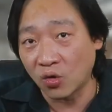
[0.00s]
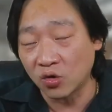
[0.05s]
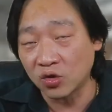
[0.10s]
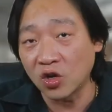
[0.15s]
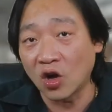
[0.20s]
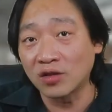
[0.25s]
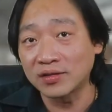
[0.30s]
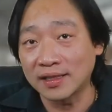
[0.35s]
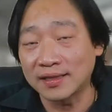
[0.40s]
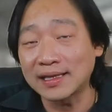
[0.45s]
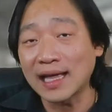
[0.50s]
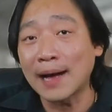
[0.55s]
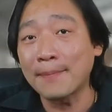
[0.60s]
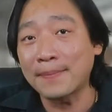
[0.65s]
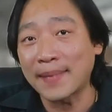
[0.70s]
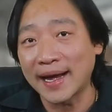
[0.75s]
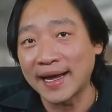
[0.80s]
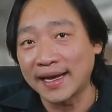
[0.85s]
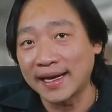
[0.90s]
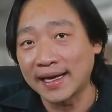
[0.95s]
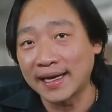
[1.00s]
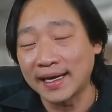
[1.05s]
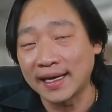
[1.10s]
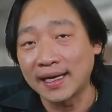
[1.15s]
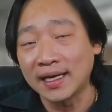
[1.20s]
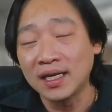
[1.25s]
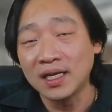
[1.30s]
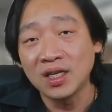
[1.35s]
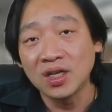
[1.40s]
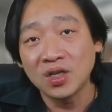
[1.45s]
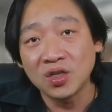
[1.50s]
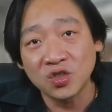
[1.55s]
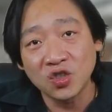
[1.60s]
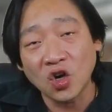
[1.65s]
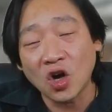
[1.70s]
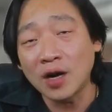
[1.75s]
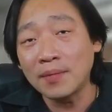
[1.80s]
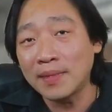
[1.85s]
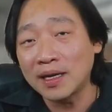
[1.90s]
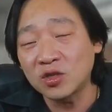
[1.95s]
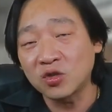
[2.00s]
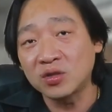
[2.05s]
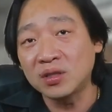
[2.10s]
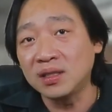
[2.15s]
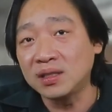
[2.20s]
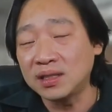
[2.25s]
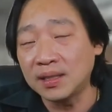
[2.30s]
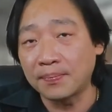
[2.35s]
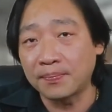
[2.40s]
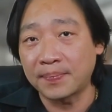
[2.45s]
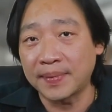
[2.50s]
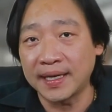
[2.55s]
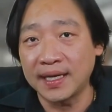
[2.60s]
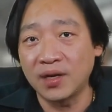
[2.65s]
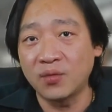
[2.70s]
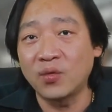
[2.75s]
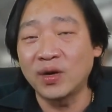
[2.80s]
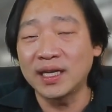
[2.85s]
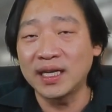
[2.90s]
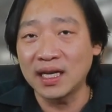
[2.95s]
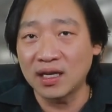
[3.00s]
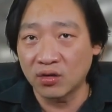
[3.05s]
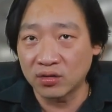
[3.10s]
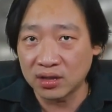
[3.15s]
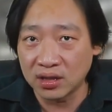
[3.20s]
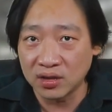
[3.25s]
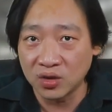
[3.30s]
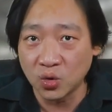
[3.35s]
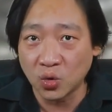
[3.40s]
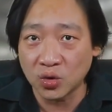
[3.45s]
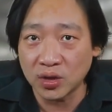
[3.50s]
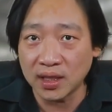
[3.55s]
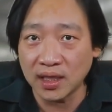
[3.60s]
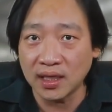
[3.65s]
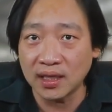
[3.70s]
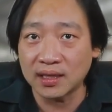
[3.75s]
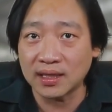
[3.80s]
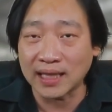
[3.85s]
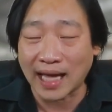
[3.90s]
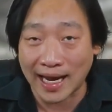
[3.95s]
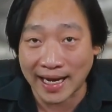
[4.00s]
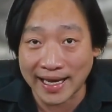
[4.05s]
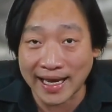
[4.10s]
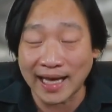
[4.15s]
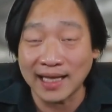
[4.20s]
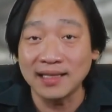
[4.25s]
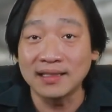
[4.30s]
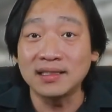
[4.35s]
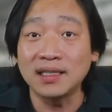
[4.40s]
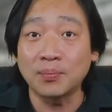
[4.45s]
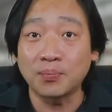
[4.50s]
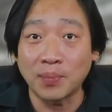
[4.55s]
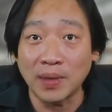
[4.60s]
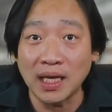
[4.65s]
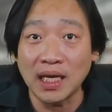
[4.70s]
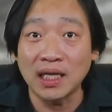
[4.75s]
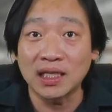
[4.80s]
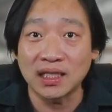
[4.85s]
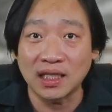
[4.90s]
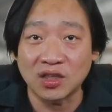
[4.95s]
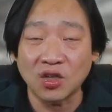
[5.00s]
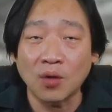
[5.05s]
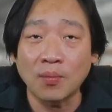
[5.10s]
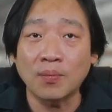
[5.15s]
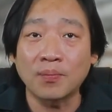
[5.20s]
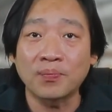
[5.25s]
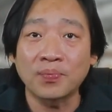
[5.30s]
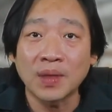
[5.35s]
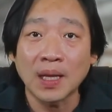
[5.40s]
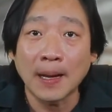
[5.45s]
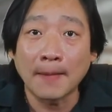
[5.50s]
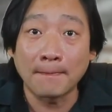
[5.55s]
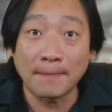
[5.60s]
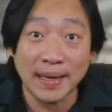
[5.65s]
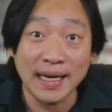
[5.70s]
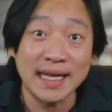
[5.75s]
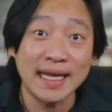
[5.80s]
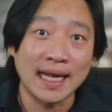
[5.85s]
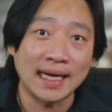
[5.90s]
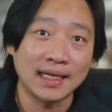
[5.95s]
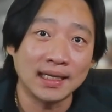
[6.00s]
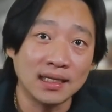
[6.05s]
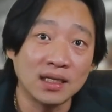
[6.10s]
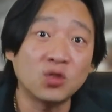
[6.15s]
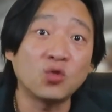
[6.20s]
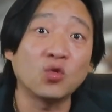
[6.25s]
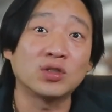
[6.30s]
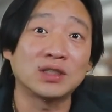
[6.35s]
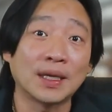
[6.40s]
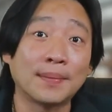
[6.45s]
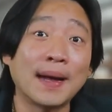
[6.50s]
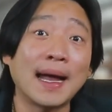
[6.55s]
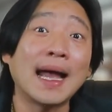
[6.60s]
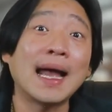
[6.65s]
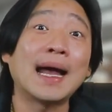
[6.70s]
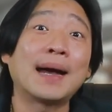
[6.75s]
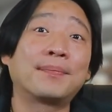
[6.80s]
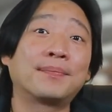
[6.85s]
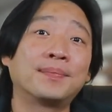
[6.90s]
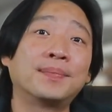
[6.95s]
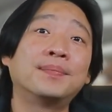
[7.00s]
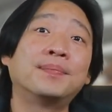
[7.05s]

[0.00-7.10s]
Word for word: หงทองติดตั้งไปนะฮะย้อนมาจนถึง 10 ปี วันนี้เราถึงยุคที่ถังแก๊สถึง 10 ปีจะต้องเปลี่ยนหรือตรวจสภาพ